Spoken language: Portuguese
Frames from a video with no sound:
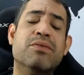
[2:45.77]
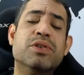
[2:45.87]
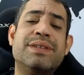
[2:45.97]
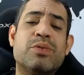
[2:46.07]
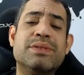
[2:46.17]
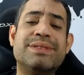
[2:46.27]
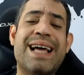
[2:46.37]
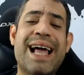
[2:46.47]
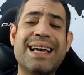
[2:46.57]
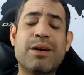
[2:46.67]
você
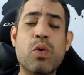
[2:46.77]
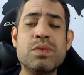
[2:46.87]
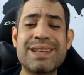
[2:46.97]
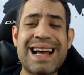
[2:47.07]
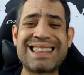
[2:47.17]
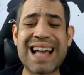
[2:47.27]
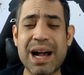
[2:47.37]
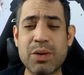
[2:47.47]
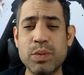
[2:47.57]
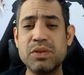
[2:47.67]
consegue
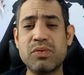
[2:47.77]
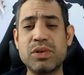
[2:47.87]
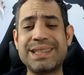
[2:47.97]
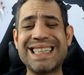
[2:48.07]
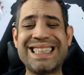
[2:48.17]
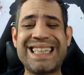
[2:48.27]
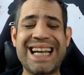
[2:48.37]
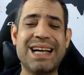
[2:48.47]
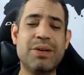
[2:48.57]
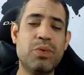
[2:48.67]
contratar quando você
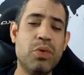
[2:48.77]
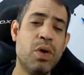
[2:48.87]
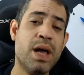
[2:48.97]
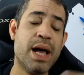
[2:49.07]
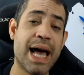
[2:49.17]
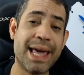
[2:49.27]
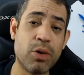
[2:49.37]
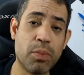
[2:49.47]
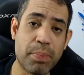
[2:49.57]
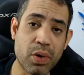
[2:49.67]
chega no
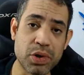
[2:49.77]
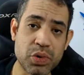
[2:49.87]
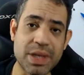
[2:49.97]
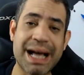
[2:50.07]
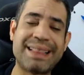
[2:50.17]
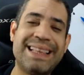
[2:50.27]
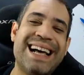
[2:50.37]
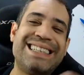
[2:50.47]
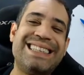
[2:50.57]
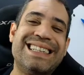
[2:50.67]
aeroporto, tá?
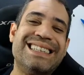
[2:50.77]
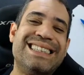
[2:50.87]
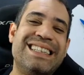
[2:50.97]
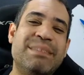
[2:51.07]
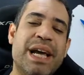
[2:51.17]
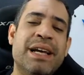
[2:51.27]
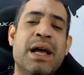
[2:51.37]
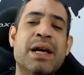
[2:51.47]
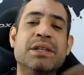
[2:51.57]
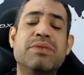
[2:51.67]
Tem a chance também
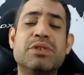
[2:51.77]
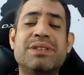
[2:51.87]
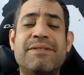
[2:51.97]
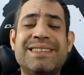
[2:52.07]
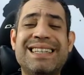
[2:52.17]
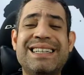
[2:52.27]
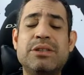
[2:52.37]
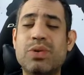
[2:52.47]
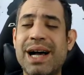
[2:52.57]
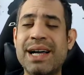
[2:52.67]
de você fazer
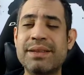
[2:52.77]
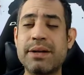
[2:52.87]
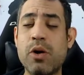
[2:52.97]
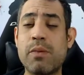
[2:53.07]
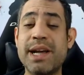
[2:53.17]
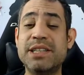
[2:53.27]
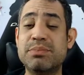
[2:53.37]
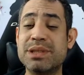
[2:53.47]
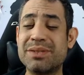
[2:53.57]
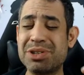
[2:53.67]
isso
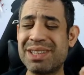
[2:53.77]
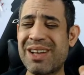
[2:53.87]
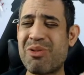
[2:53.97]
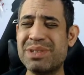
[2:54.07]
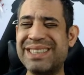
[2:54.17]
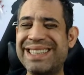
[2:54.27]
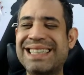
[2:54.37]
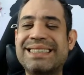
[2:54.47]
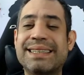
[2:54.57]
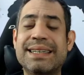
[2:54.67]
anteriormente, mas eu vou te dar algumas
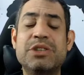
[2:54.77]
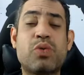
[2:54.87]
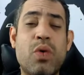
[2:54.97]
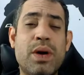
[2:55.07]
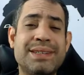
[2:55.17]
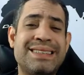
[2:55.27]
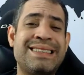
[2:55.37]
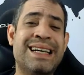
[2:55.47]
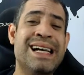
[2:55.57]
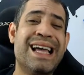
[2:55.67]
dicas aqui de
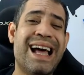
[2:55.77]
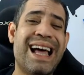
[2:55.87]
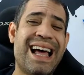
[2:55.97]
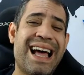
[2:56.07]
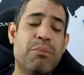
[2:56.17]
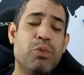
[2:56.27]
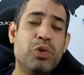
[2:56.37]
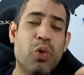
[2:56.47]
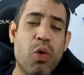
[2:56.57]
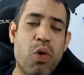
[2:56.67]
coisas é,
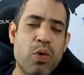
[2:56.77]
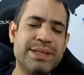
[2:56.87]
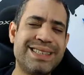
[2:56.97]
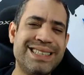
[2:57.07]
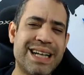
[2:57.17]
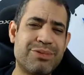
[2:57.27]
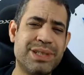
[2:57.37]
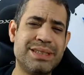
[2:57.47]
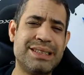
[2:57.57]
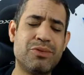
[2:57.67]
muito ruins que já
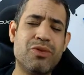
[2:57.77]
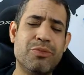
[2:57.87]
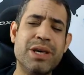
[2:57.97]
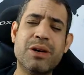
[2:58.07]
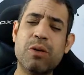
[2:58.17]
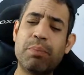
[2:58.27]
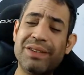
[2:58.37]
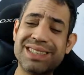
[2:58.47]
aconteceram comigo para